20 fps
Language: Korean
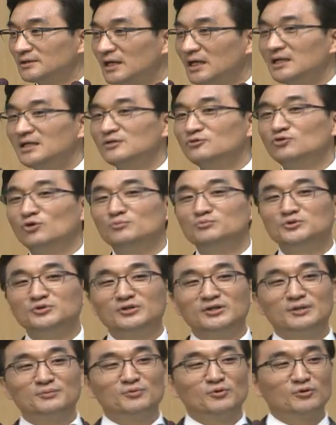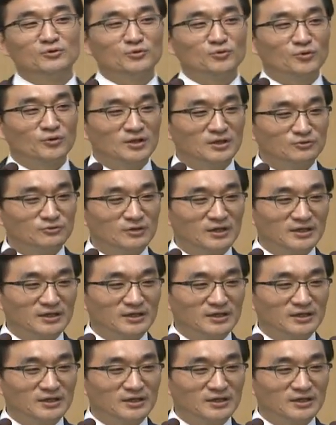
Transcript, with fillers: 할 일도 없는데 뭐 교회라도